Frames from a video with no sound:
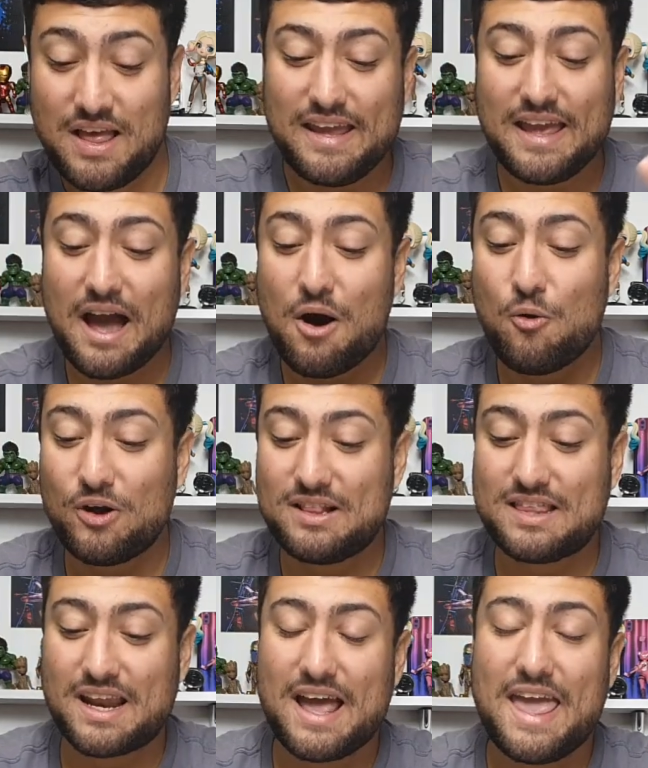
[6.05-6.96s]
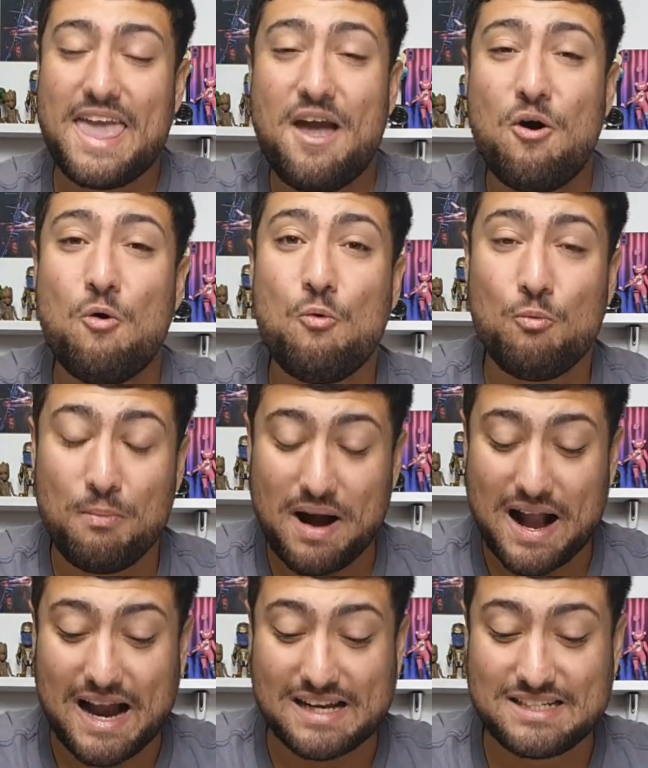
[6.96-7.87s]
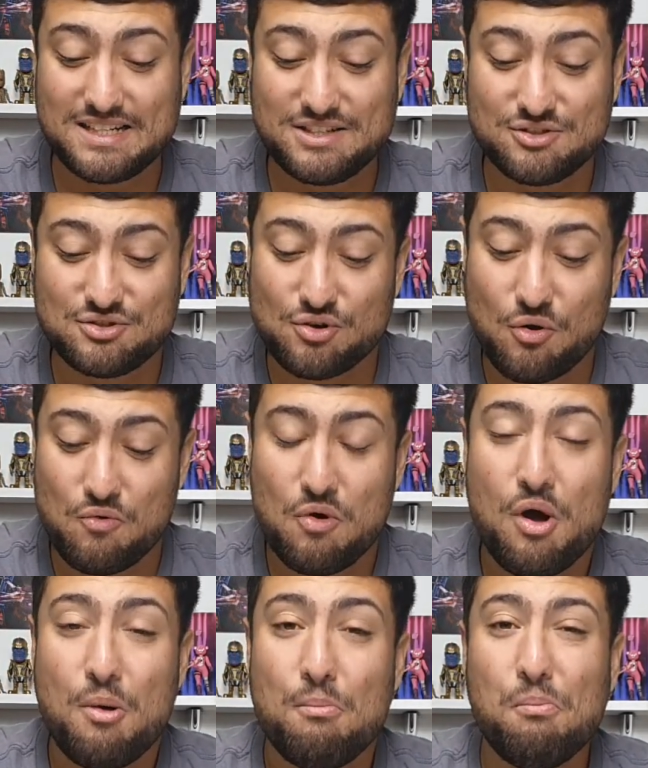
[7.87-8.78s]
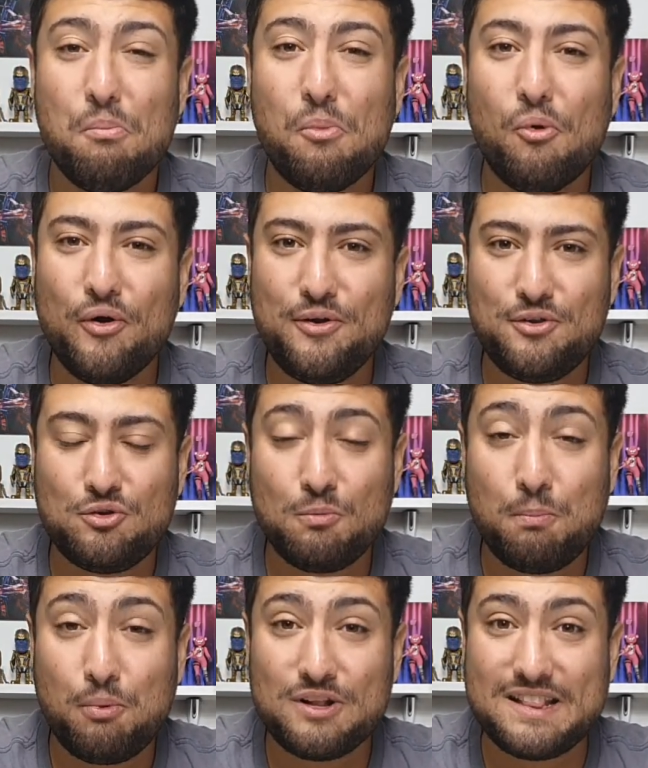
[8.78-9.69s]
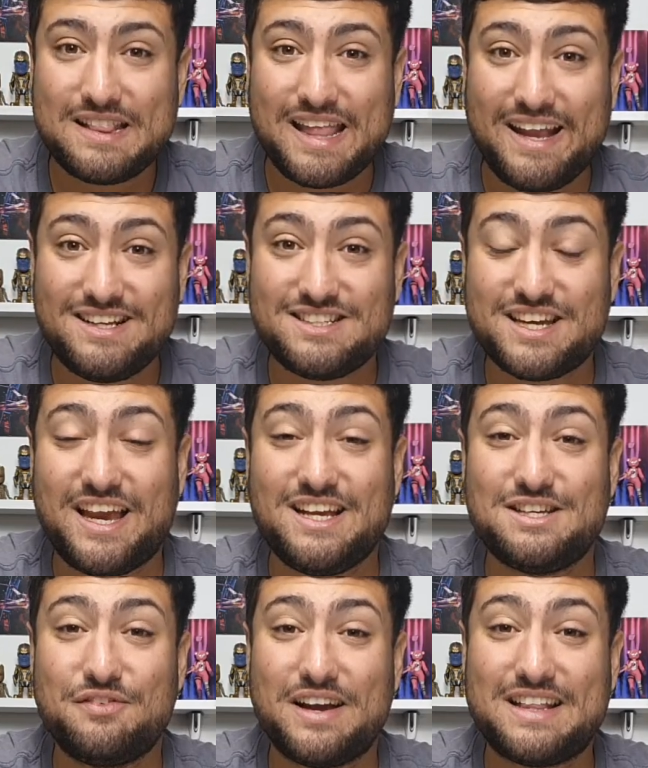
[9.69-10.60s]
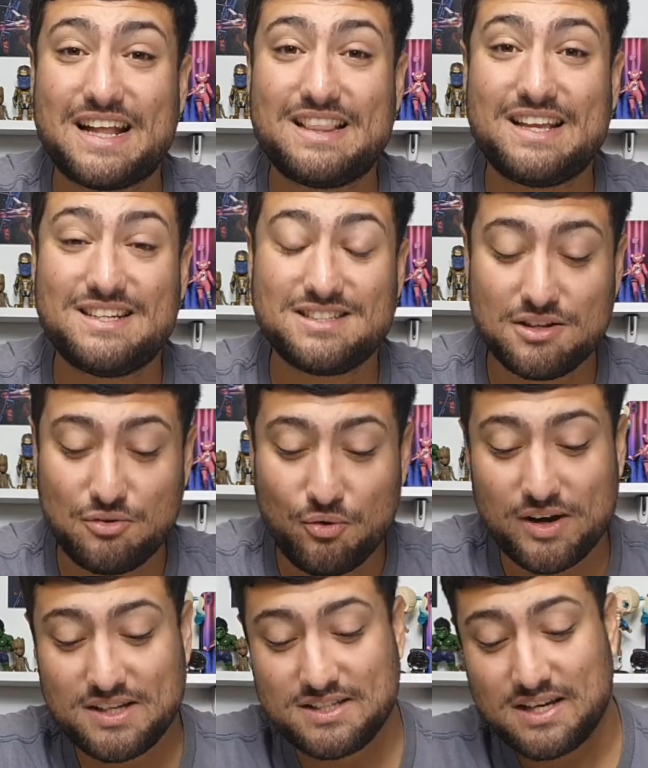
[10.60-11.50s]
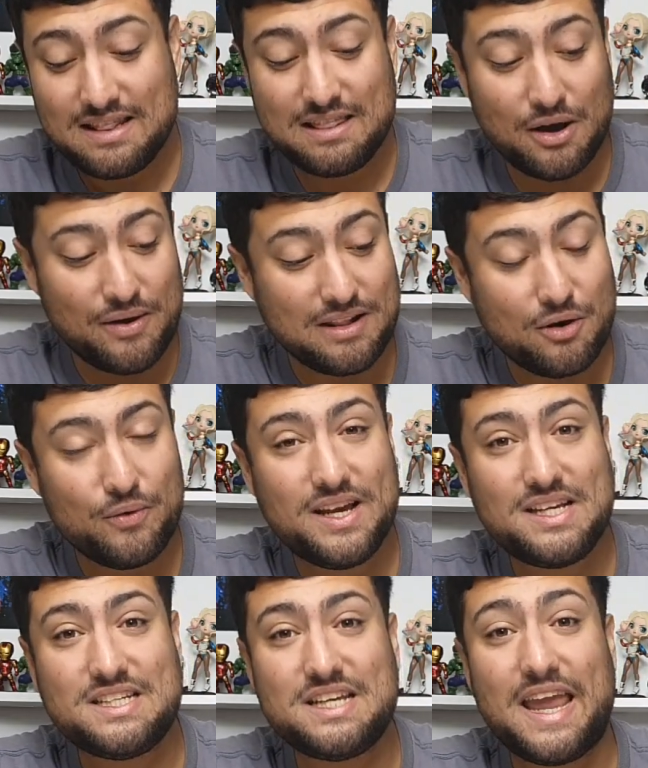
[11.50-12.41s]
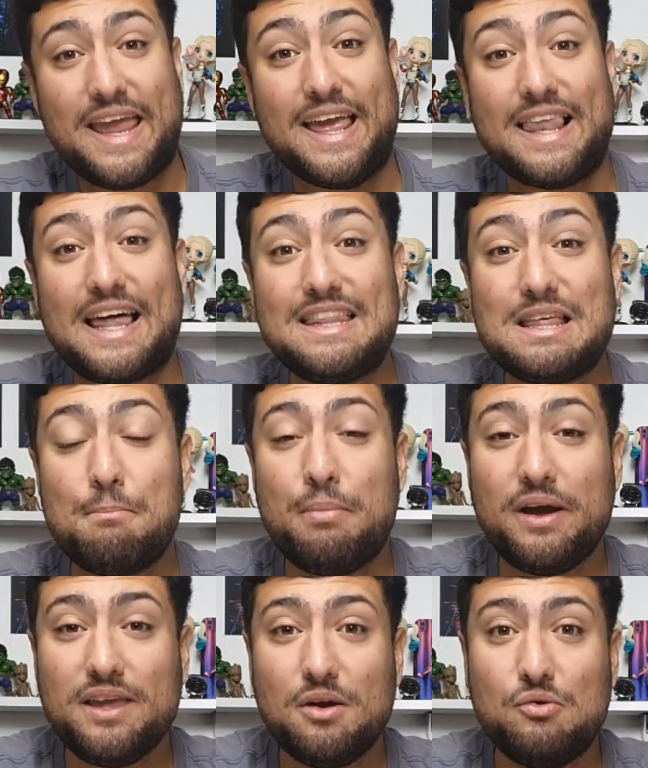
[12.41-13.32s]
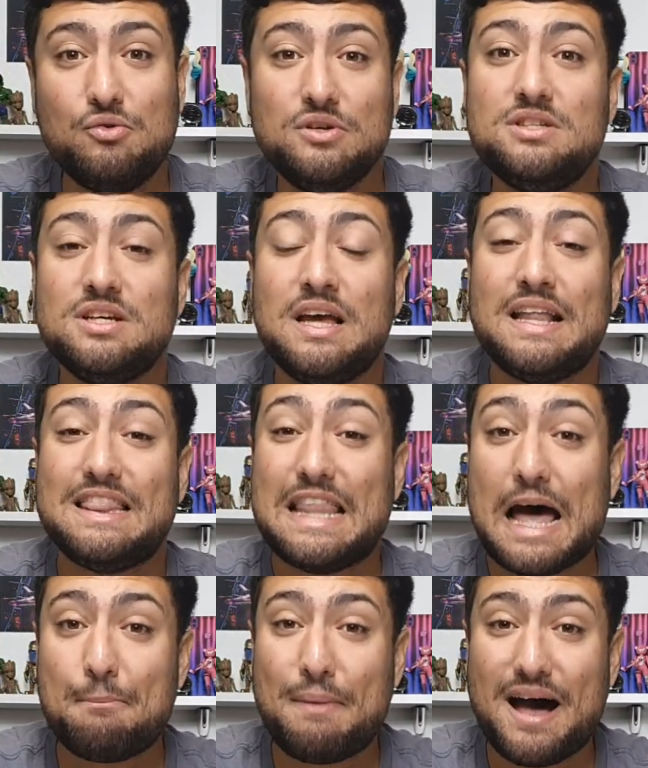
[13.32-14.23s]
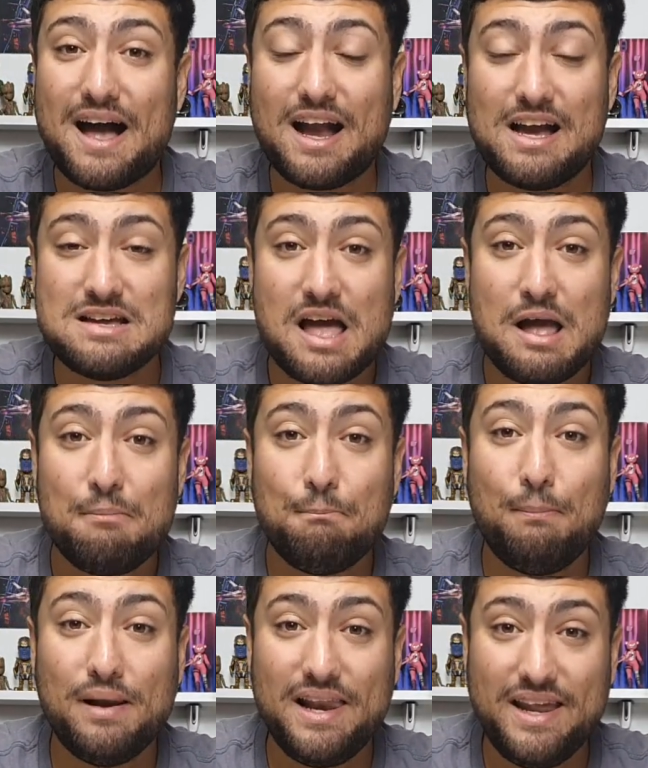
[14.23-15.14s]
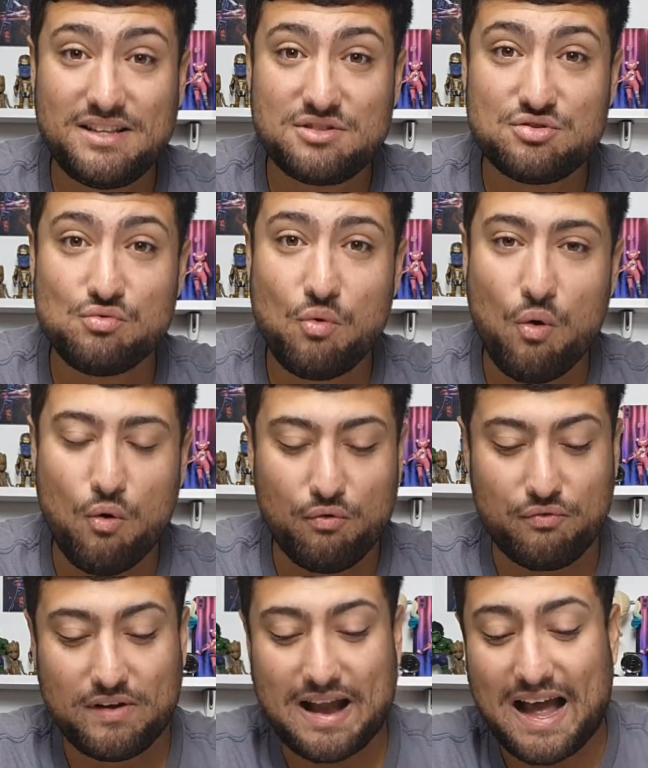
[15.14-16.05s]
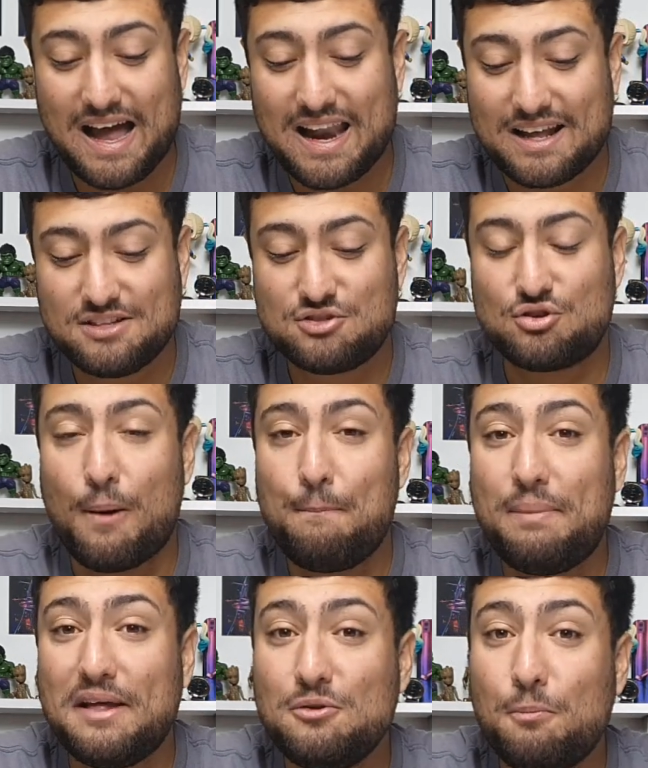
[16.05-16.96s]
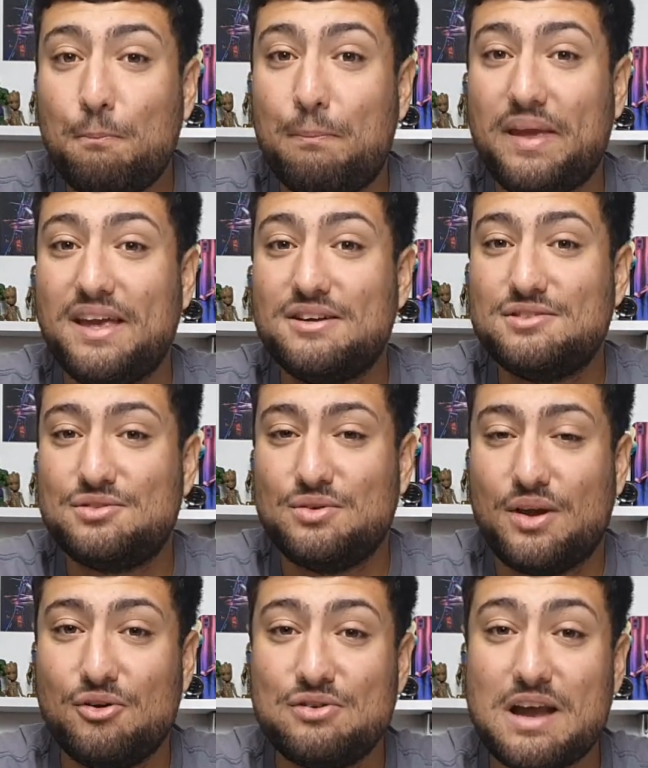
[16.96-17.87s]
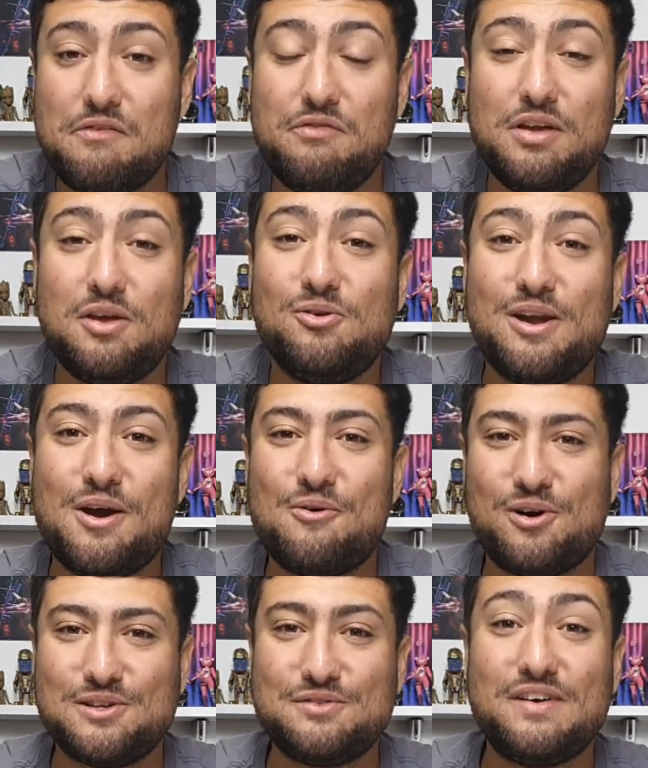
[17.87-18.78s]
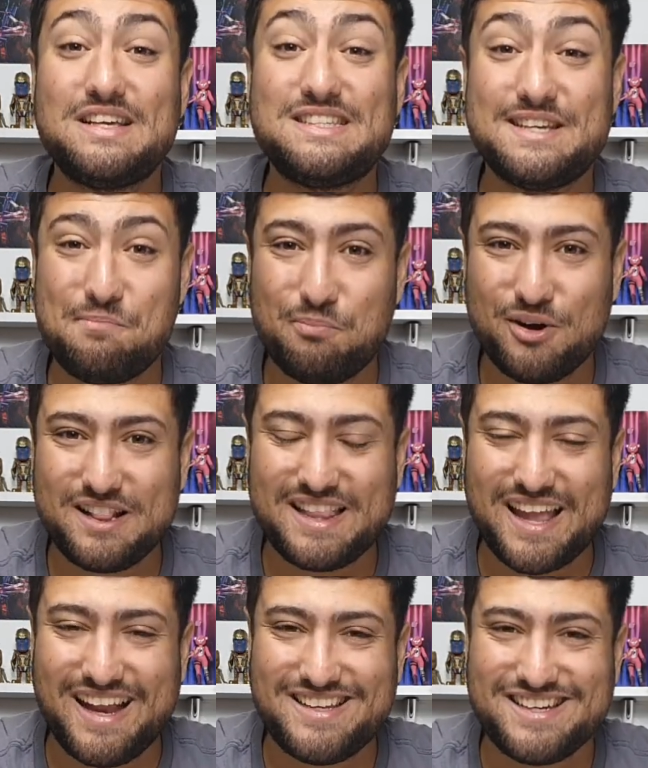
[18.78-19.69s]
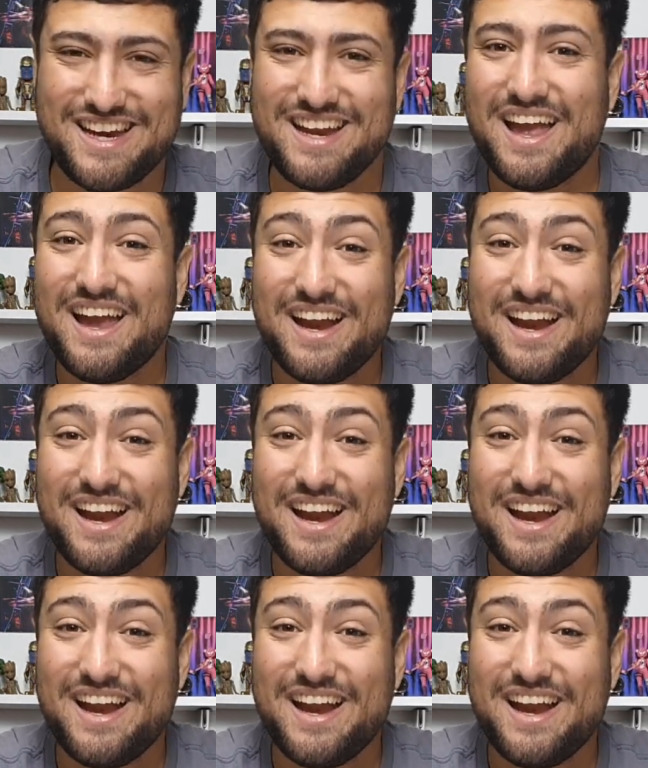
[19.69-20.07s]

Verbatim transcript: E a outra é uma caixa de som muito potente que a gente vai estar tá testando hoje. Não é da Wish, é lá da Banggood da marca Blitzwolf. Cara, só pelo peso eu já vi que o negócio vai ser potente, hein?